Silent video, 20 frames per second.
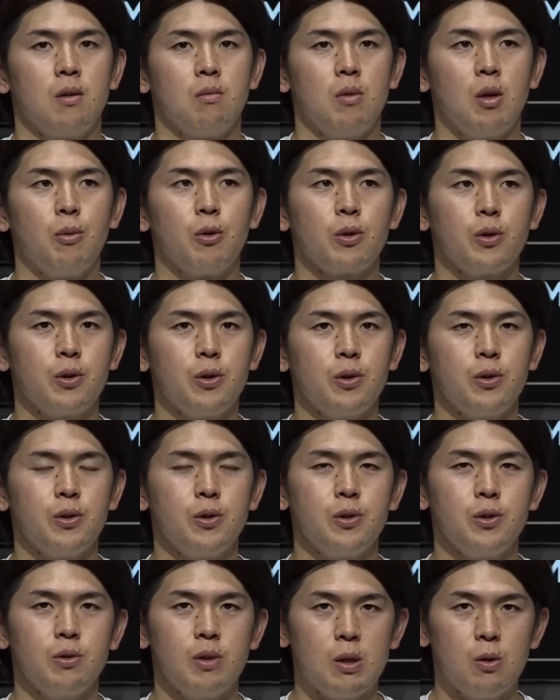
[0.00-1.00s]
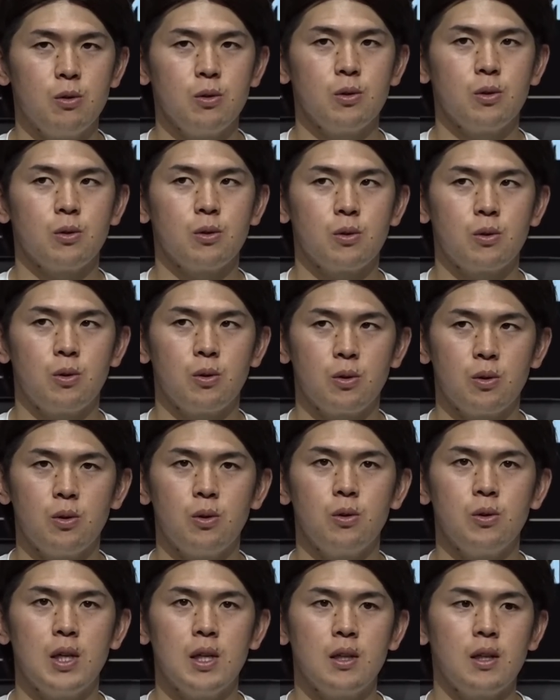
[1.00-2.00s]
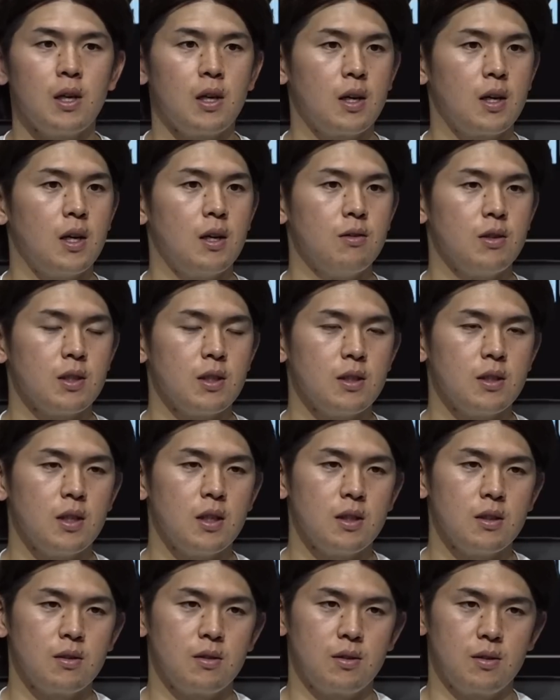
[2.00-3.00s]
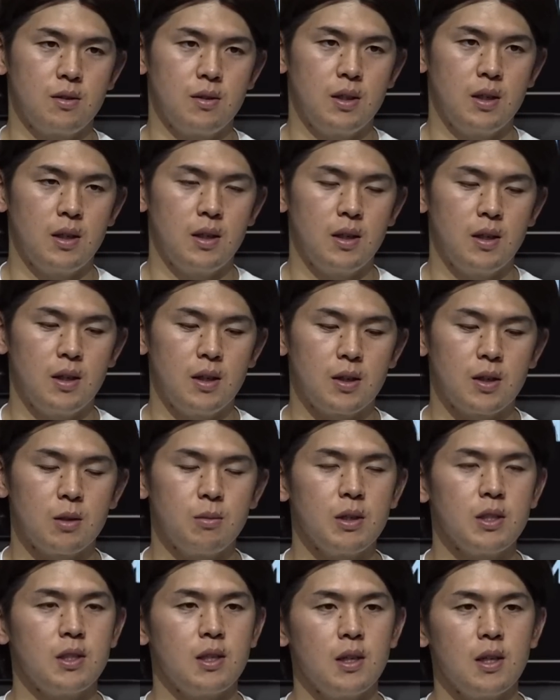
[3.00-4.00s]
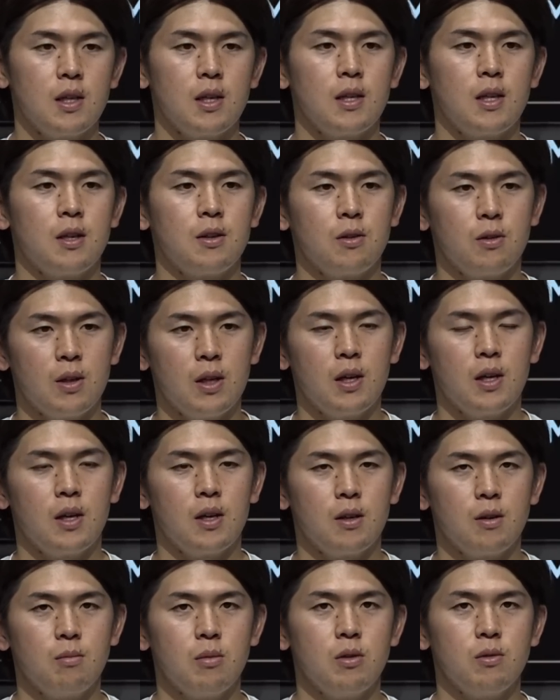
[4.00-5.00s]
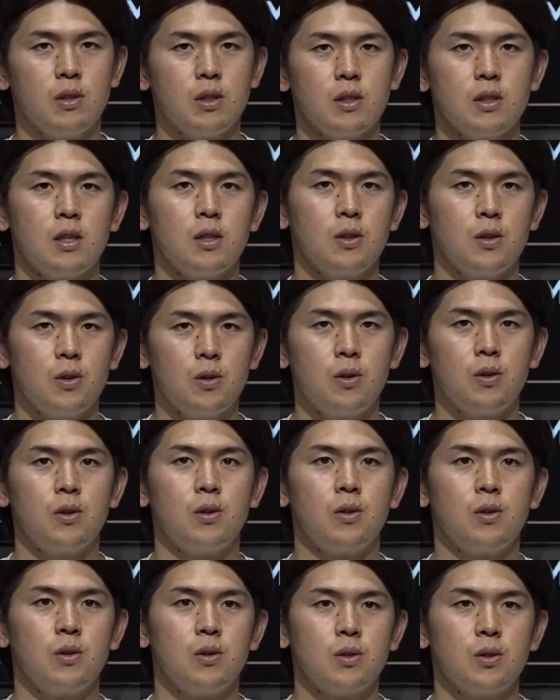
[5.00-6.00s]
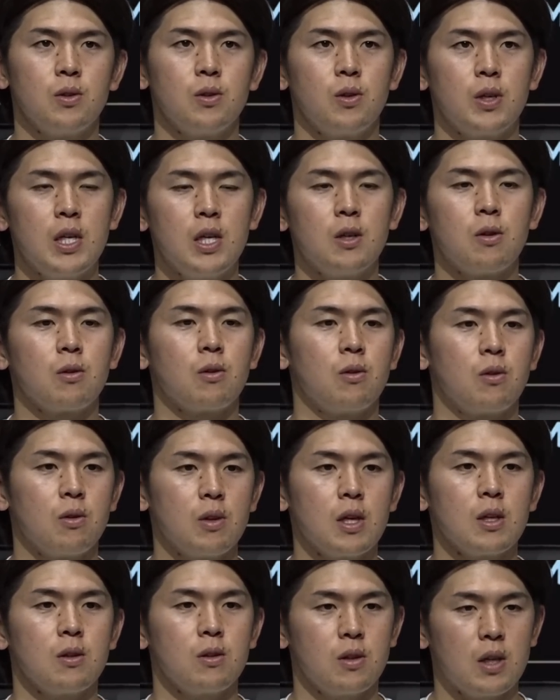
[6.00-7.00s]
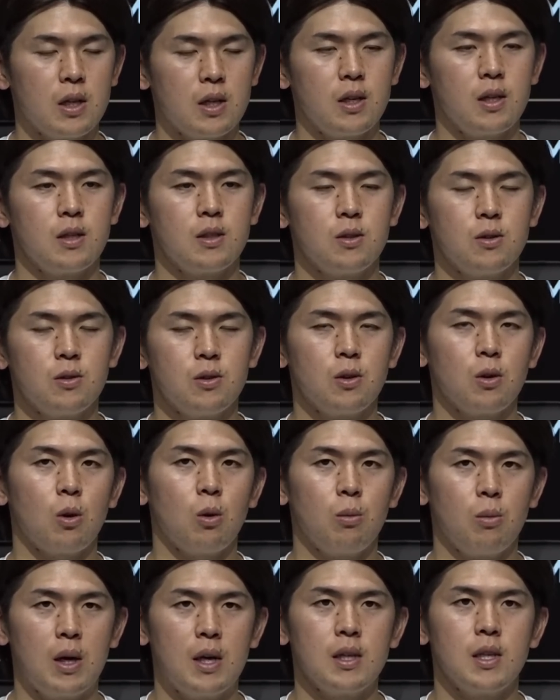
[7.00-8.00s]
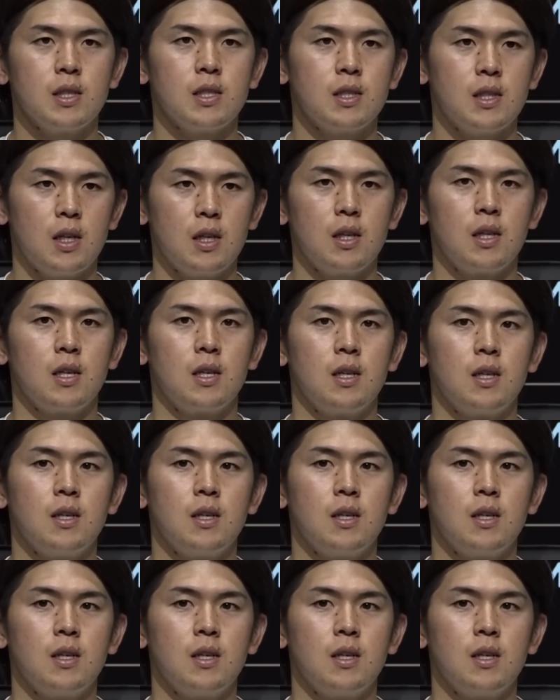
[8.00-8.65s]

まあ、僕は本当ここ何年か上沢さん、えー、組ませていただいているので、まあ、上沢さんのそのいいところだったりそういうところも話したり